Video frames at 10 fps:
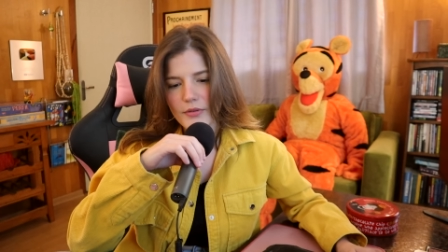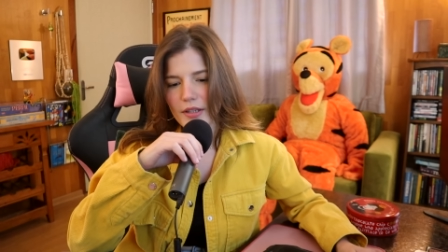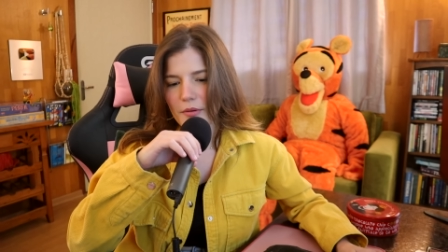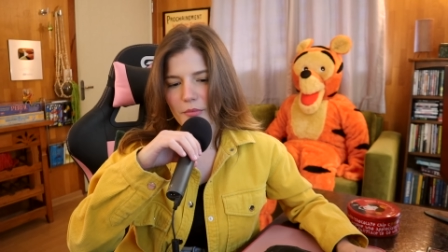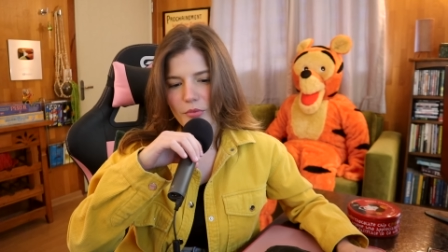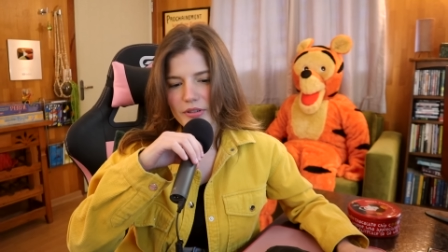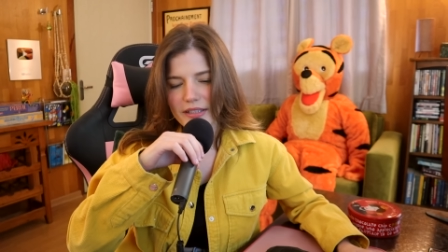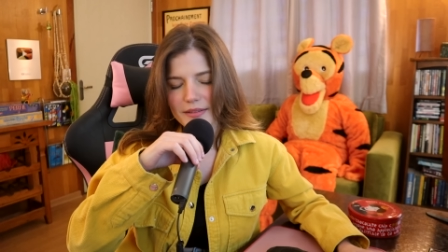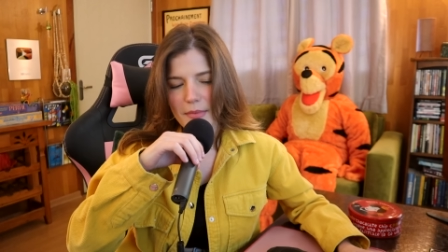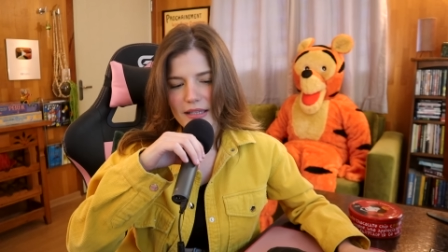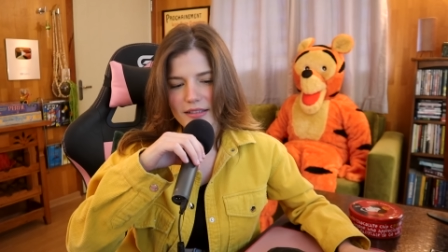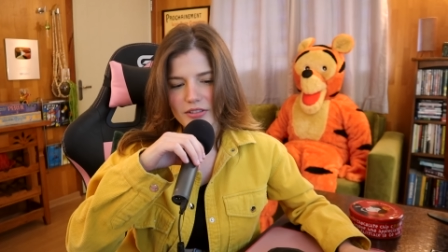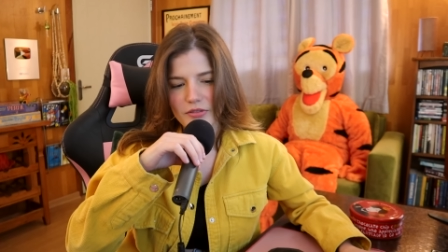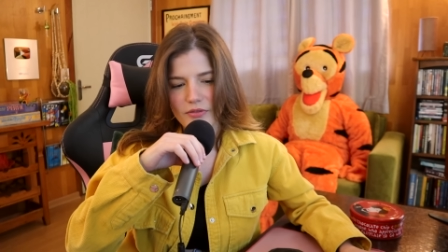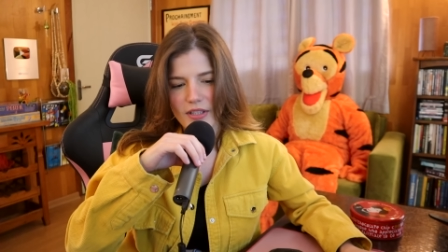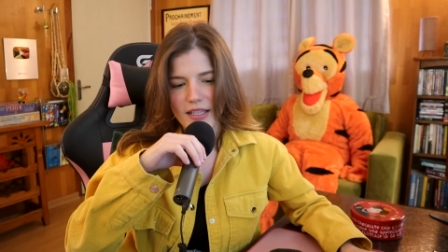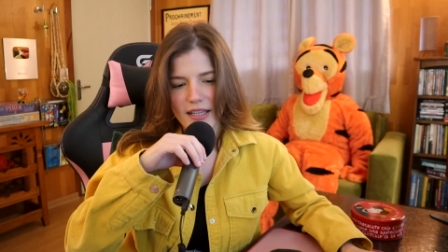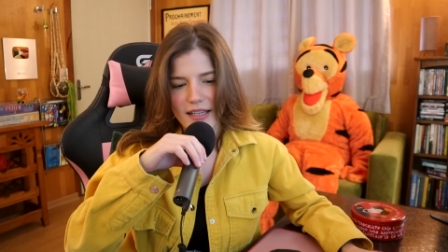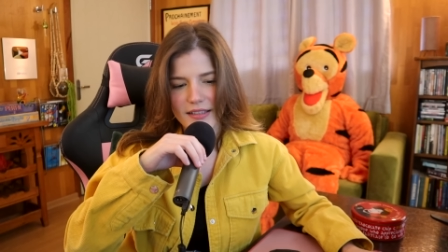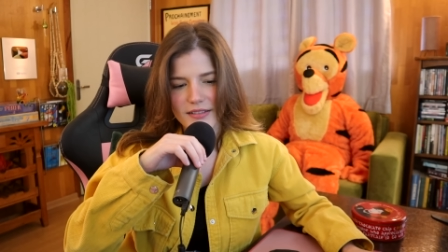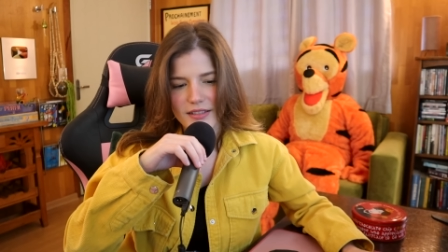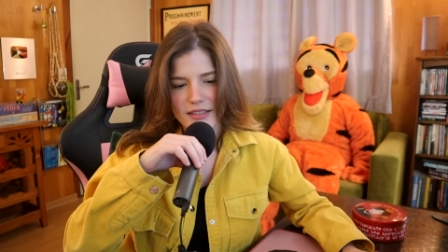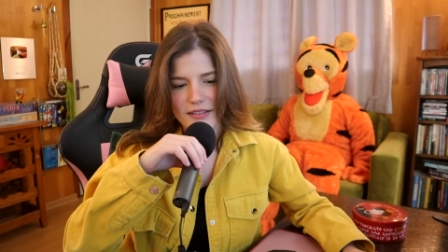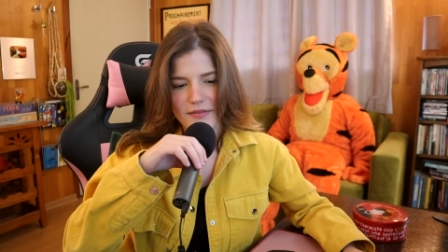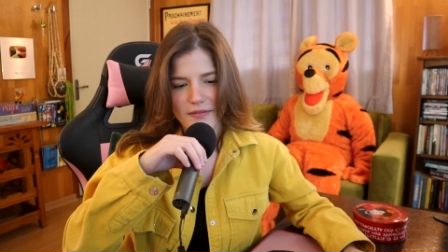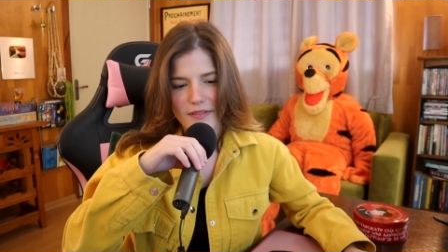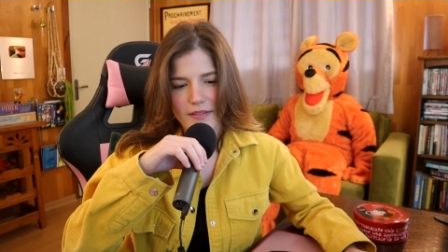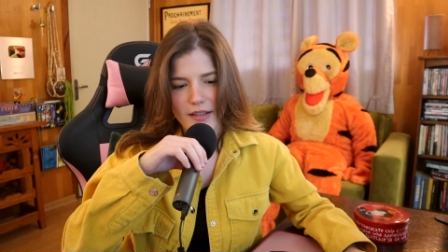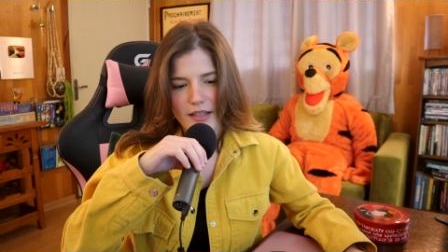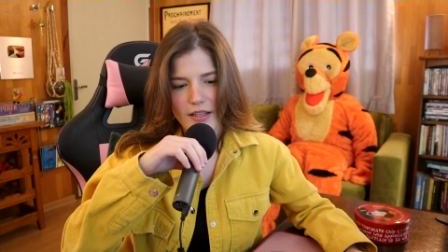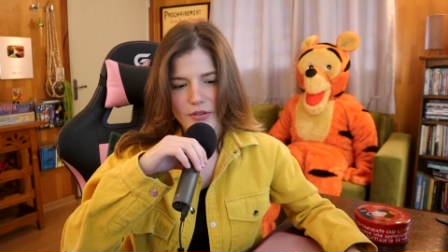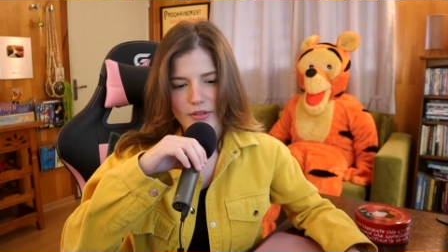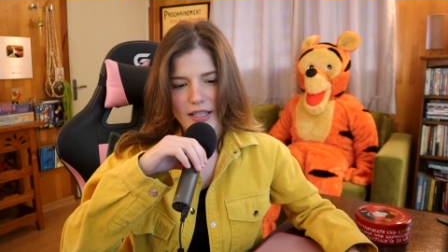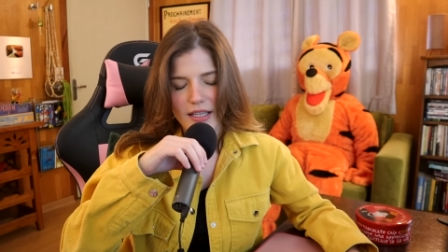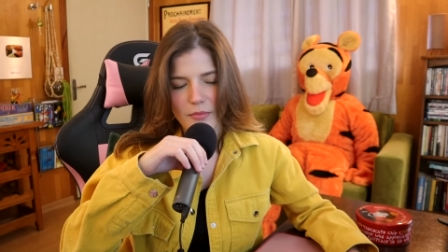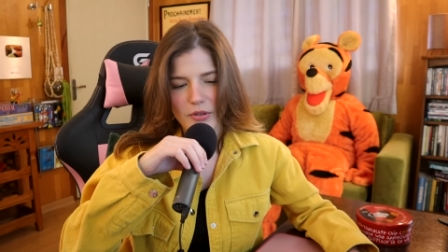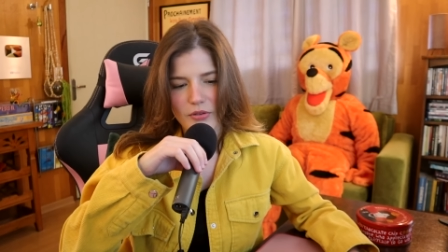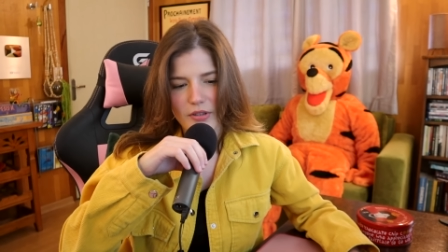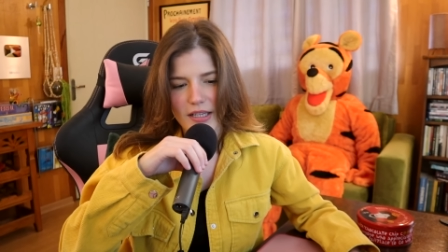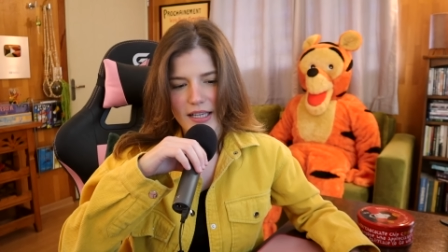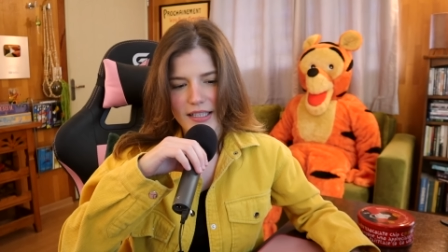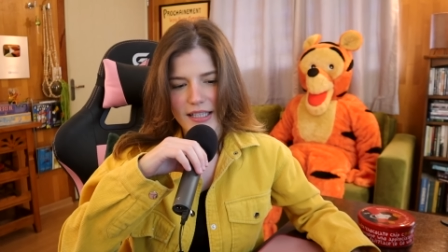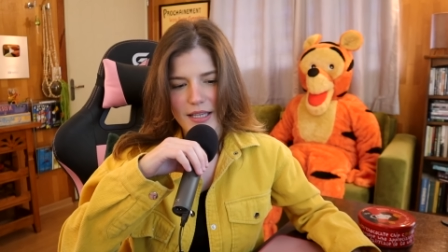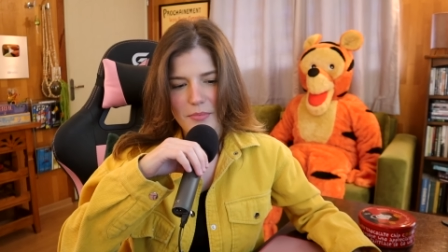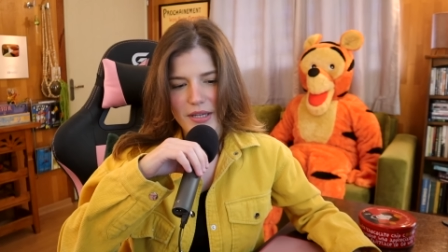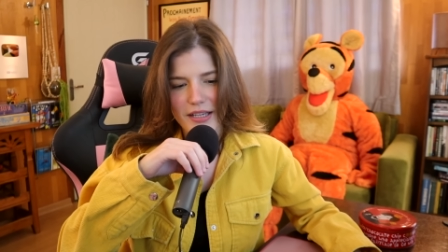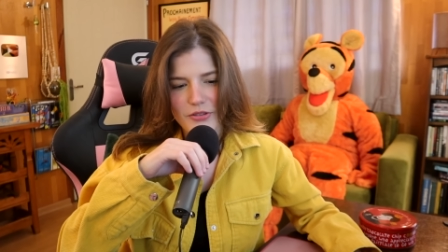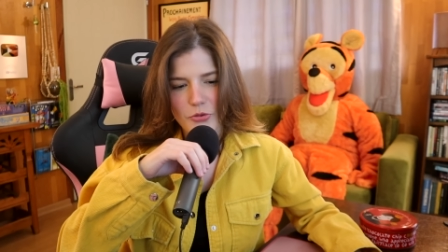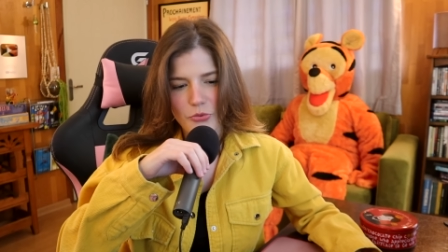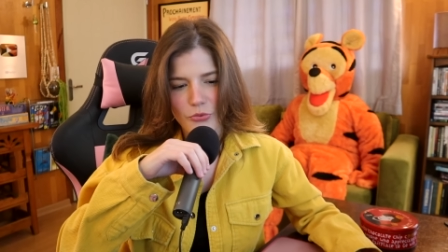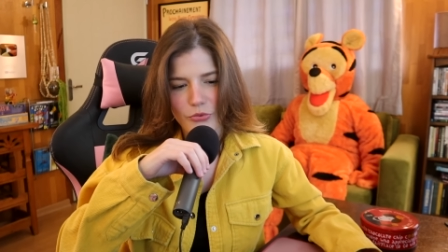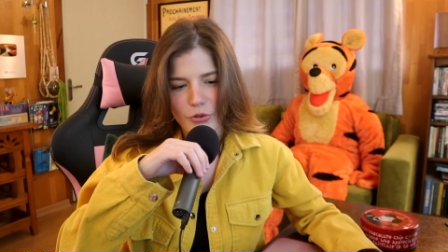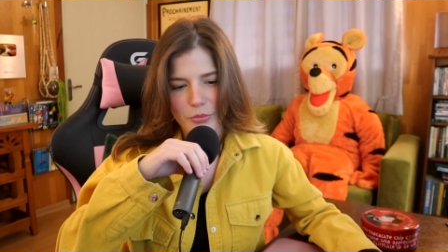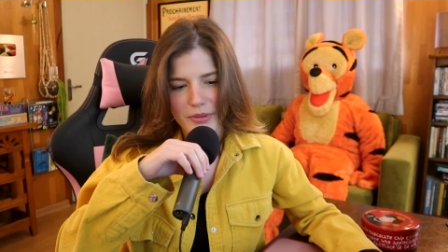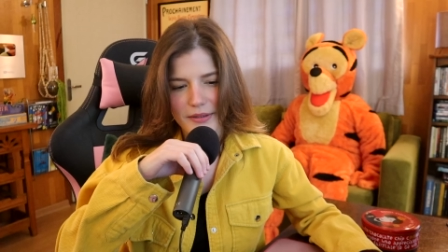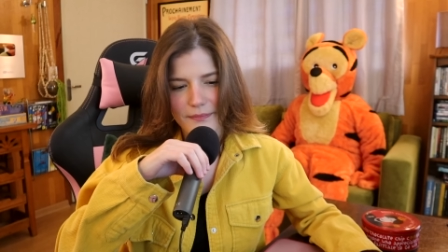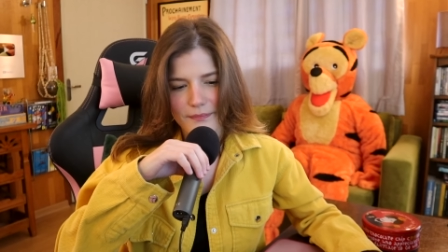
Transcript: não tenho muitas metas de vida, né? Se eu tô querendo me tornar inimiga de um filme.